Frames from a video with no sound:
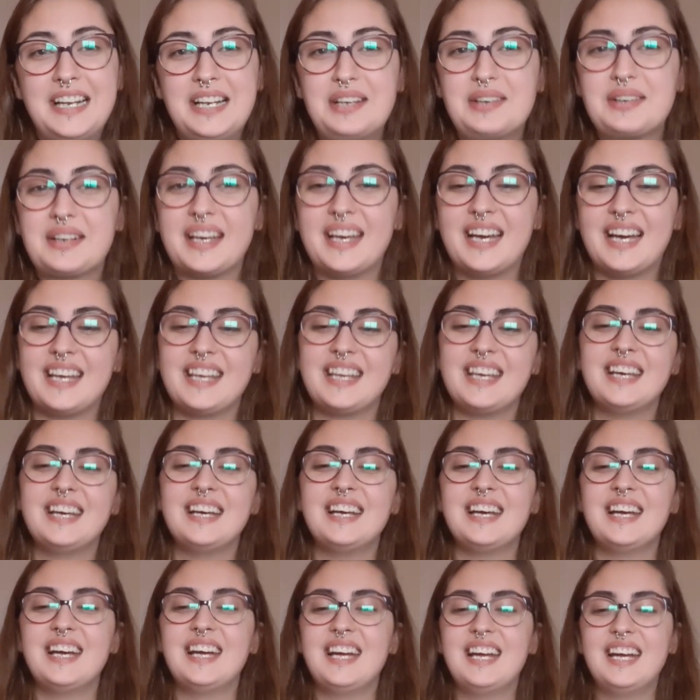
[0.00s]
es lo que hay.
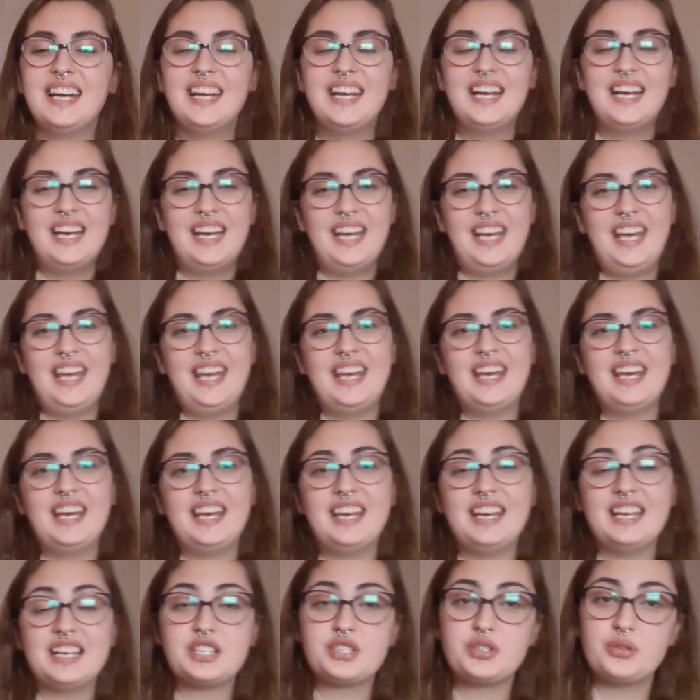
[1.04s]

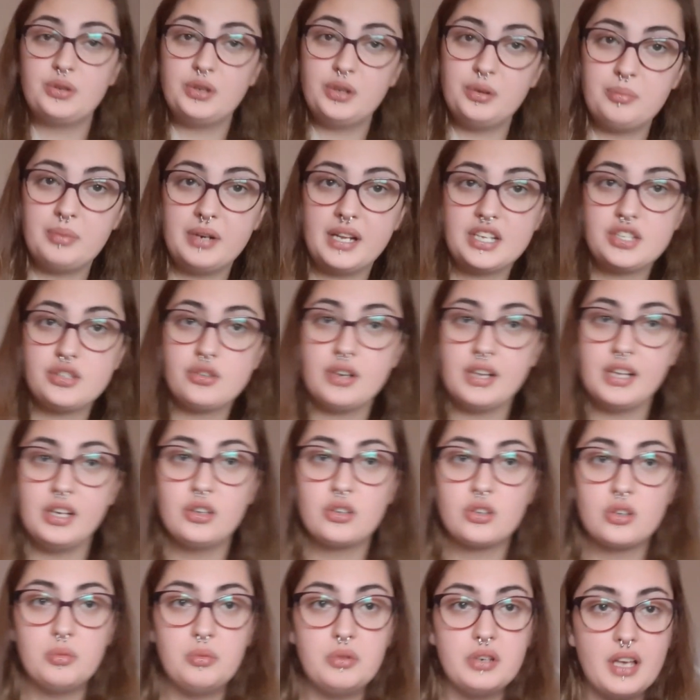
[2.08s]
Eh, su nombre es
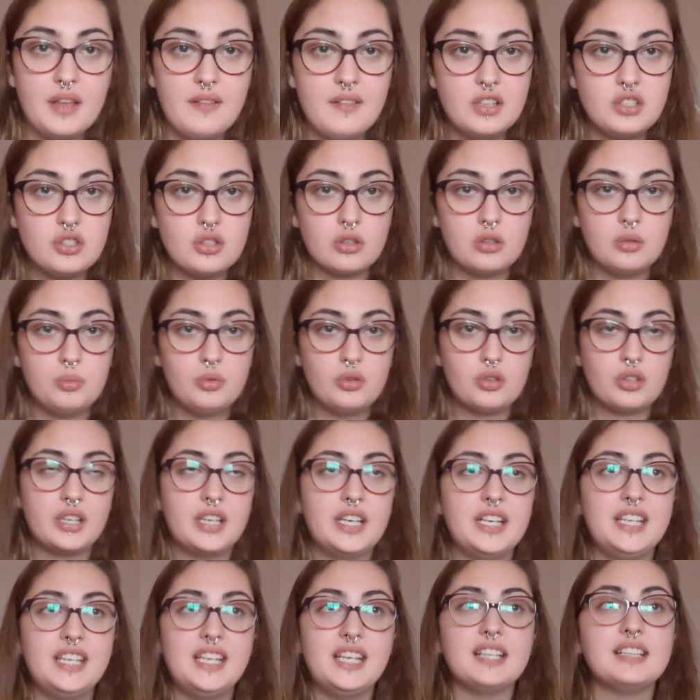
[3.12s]
Oreo, como ya he dicho como
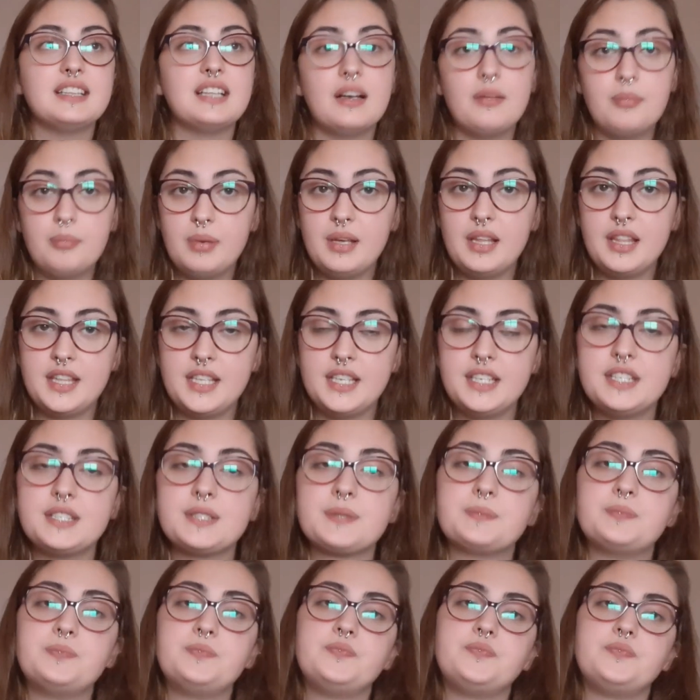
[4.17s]
500
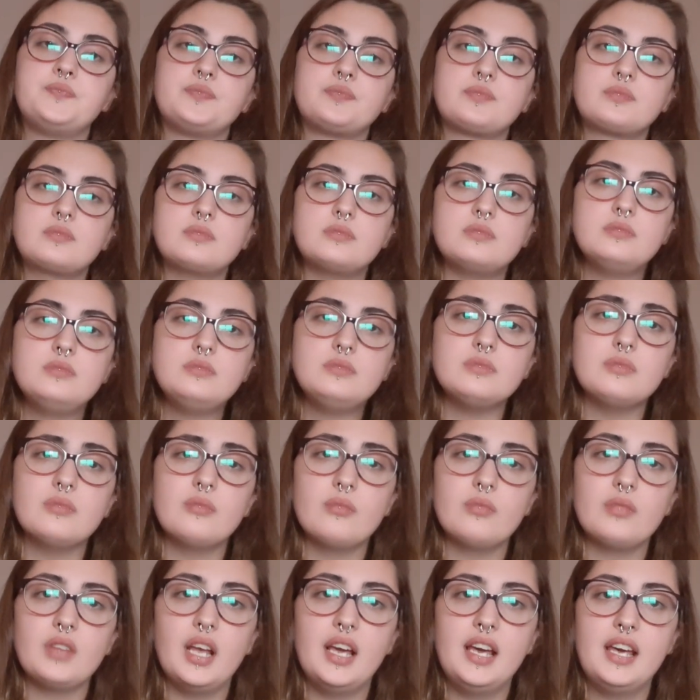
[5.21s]
veces,
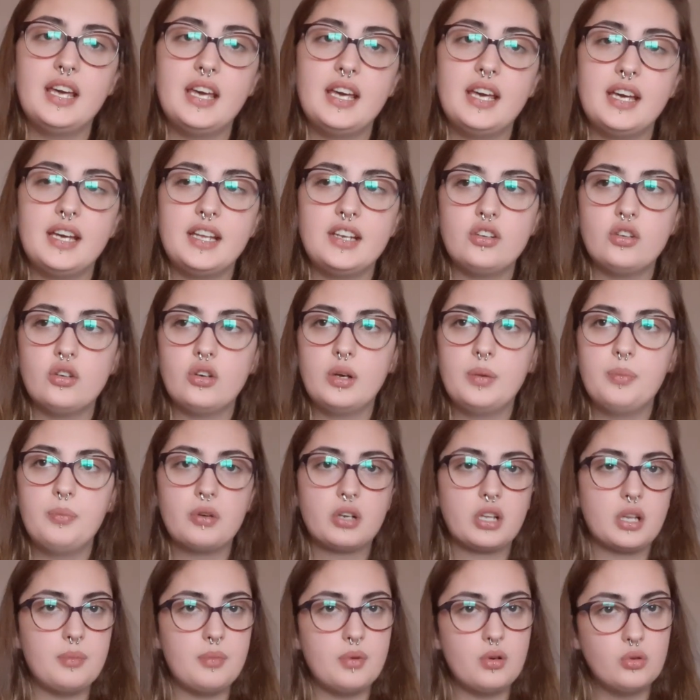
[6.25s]
eh, no es
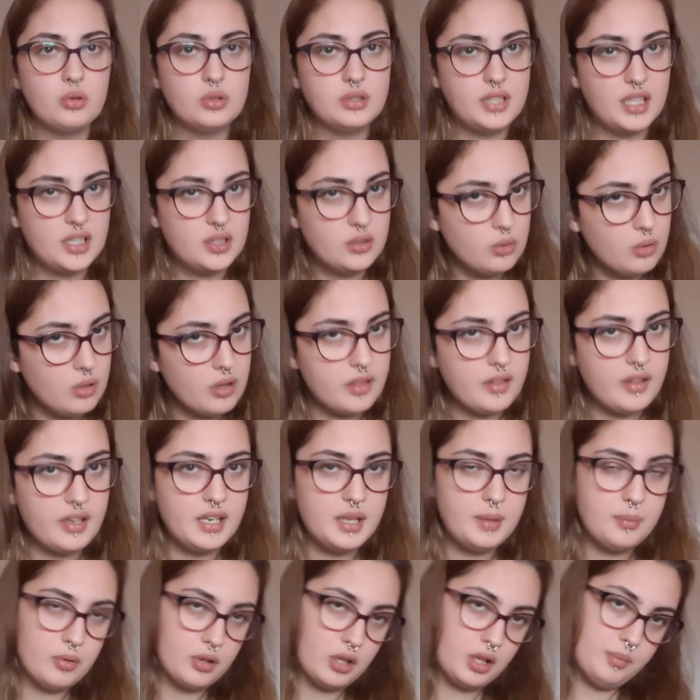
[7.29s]
porque me guste el dulce,
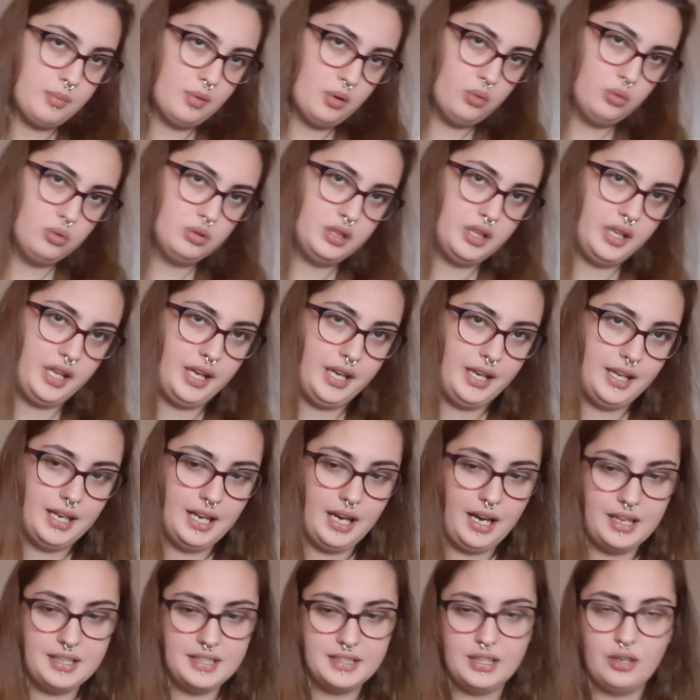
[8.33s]
ni porque me gusten
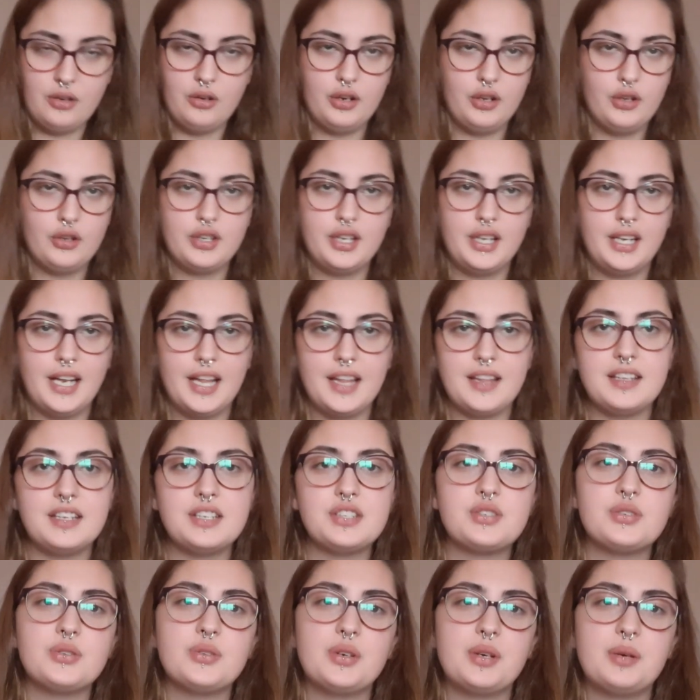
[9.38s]
las galletas Oreo, ni nada de
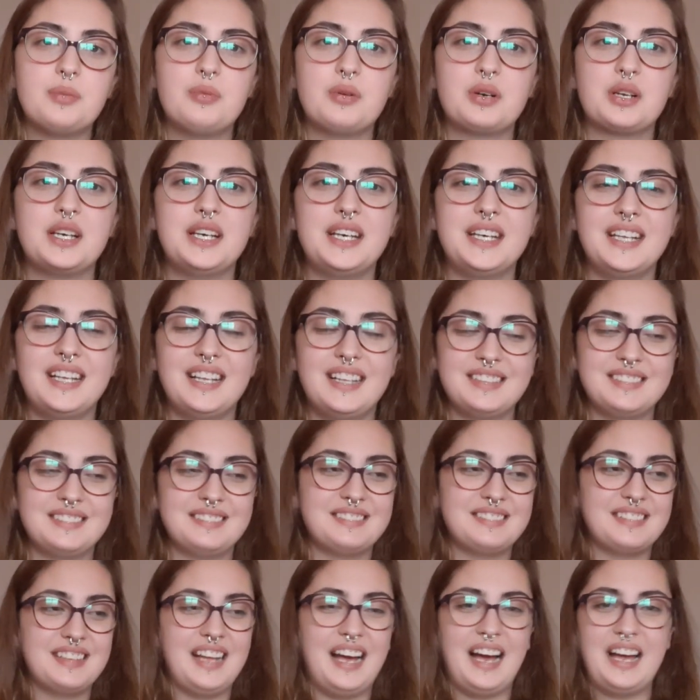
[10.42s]
eso, es porque
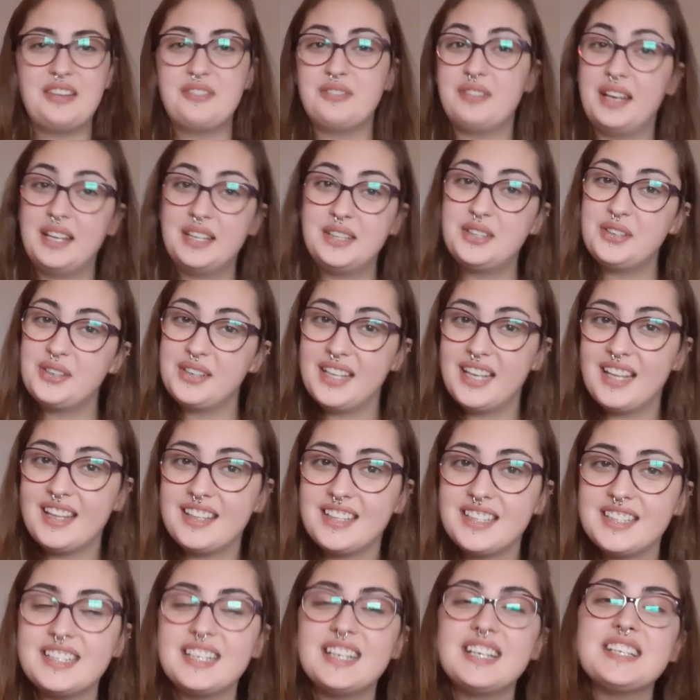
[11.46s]
hay una historia
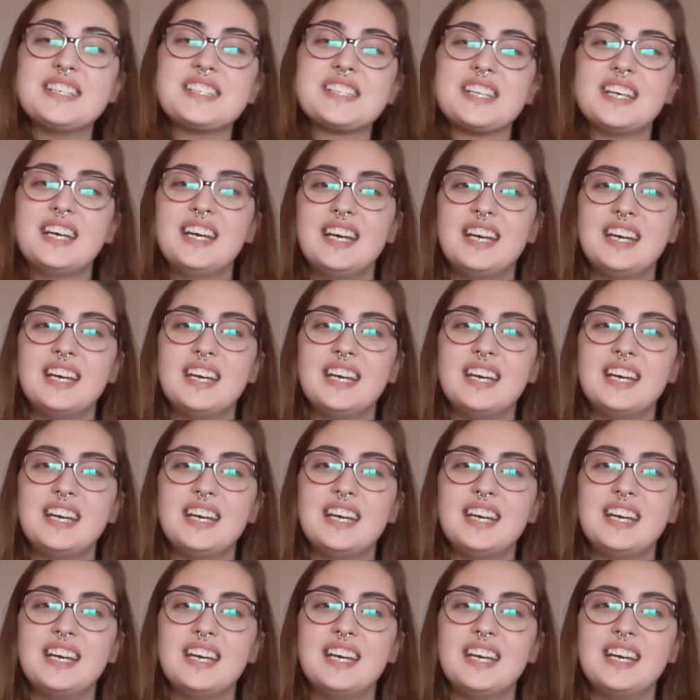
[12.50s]
detrás